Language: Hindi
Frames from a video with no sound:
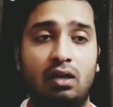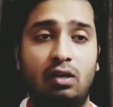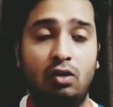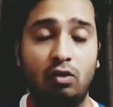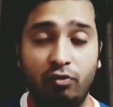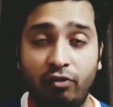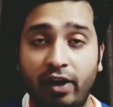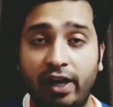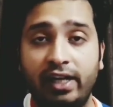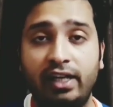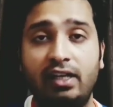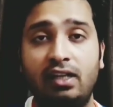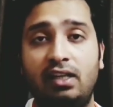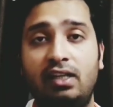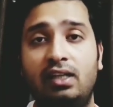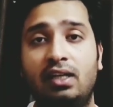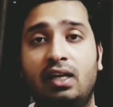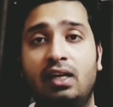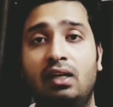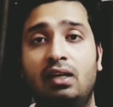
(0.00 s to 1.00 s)
टू फाइंड
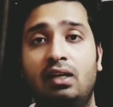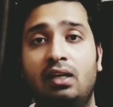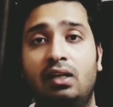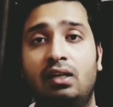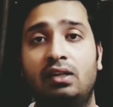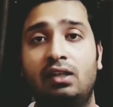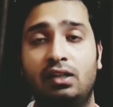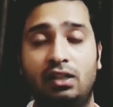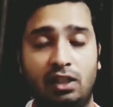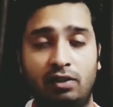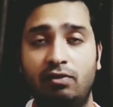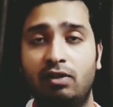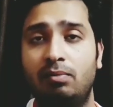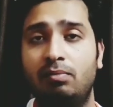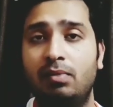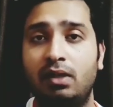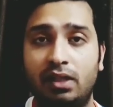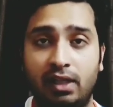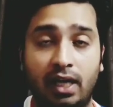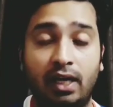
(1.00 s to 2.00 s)
लिखा कि गिवन
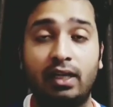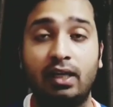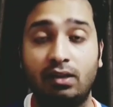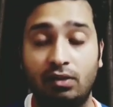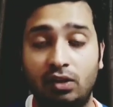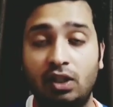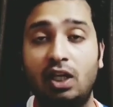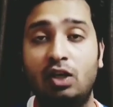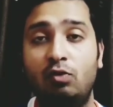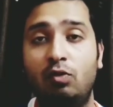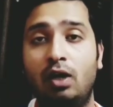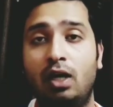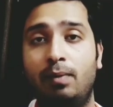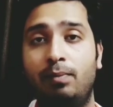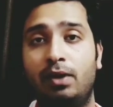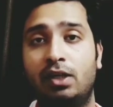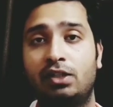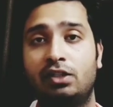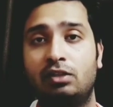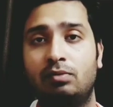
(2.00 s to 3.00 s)
में क्या क्या दिया हुआ है
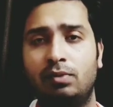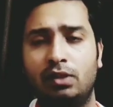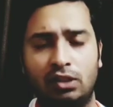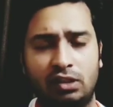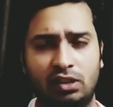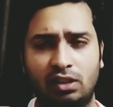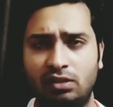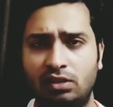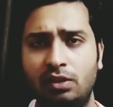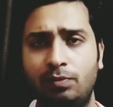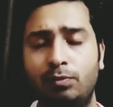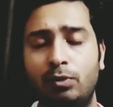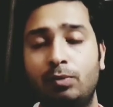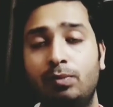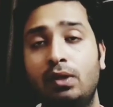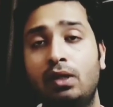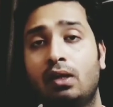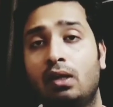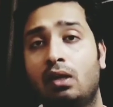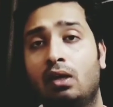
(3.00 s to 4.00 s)
प्रश्न में संक्षिप्त
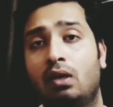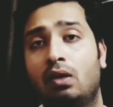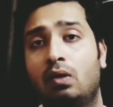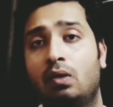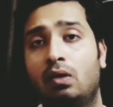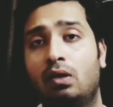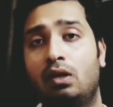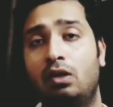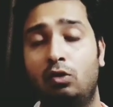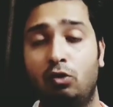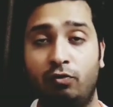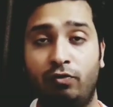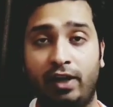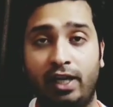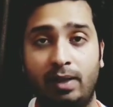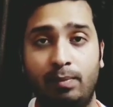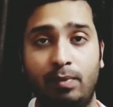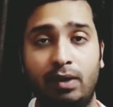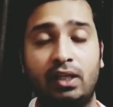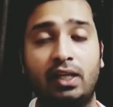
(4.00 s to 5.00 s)
में और टू
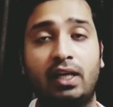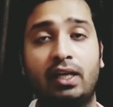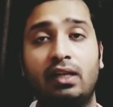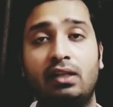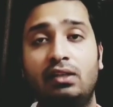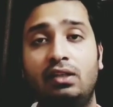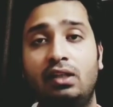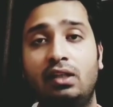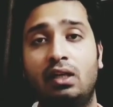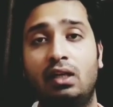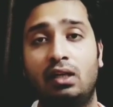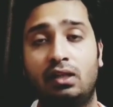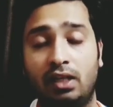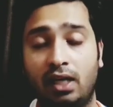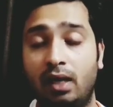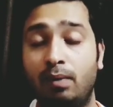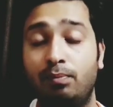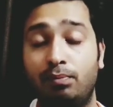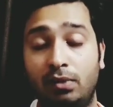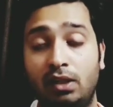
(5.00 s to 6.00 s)
फाइंड में क्या क्या दिया
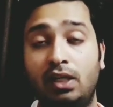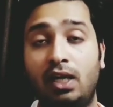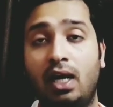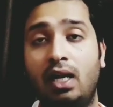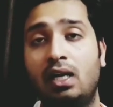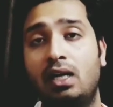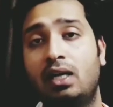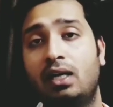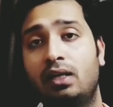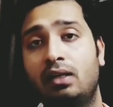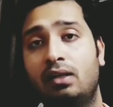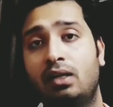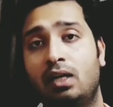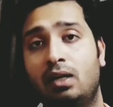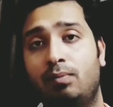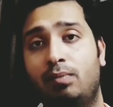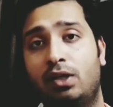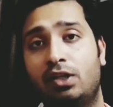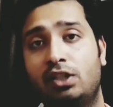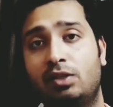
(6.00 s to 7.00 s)
क्या निकालना है
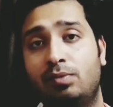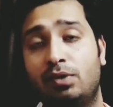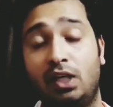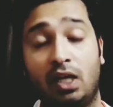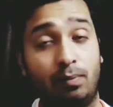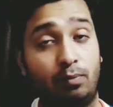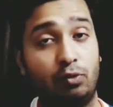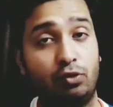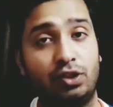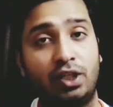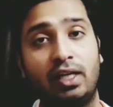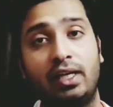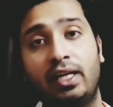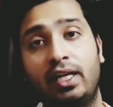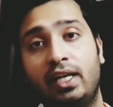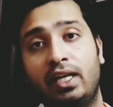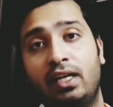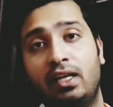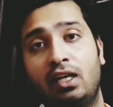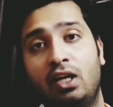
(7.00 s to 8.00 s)
प्रश्न में क्या पूछा
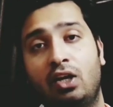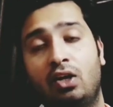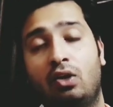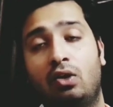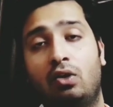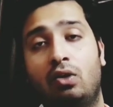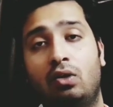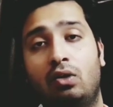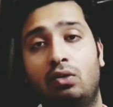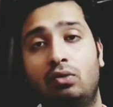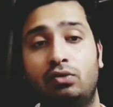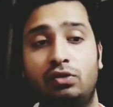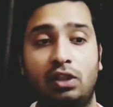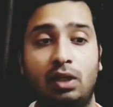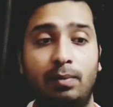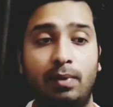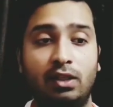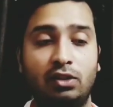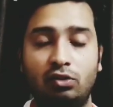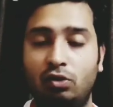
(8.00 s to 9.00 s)
गया है और
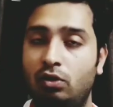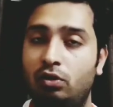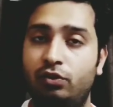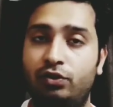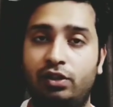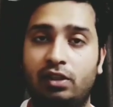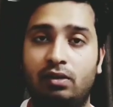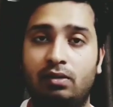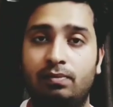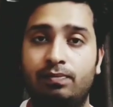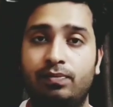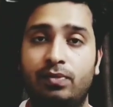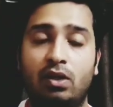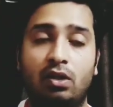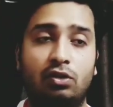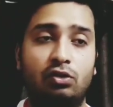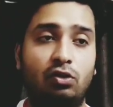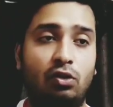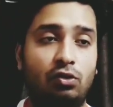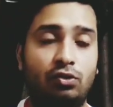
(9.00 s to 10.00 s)
उसके बाद सॉल्यूशन
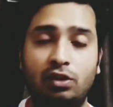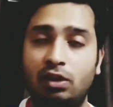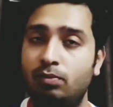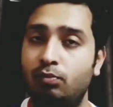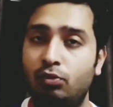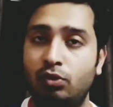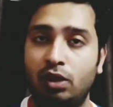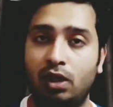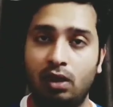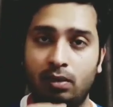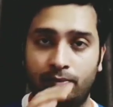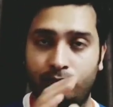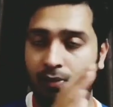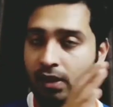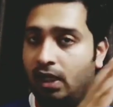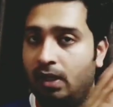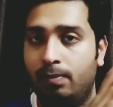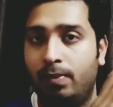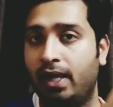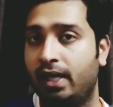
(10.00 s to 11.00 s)
सॉल्यूशन पूरा
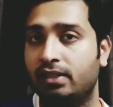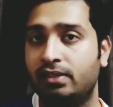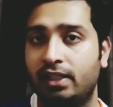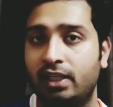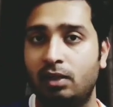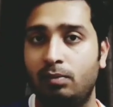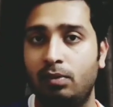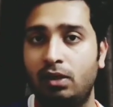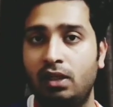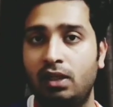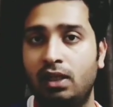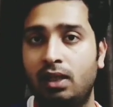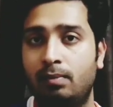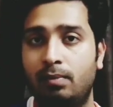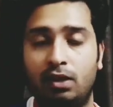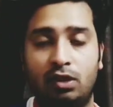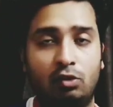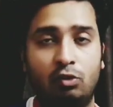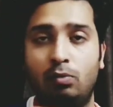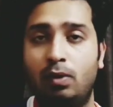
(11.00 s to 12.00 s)
पहले बायां साइड में लिखा
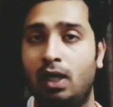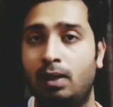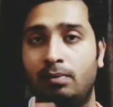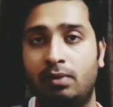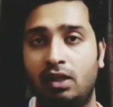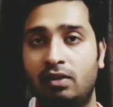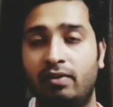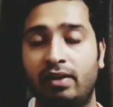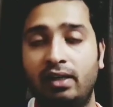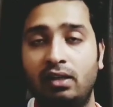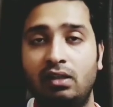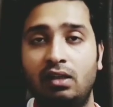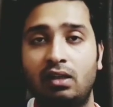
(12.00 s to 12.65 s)
मैंने दो भाग में डिवाइड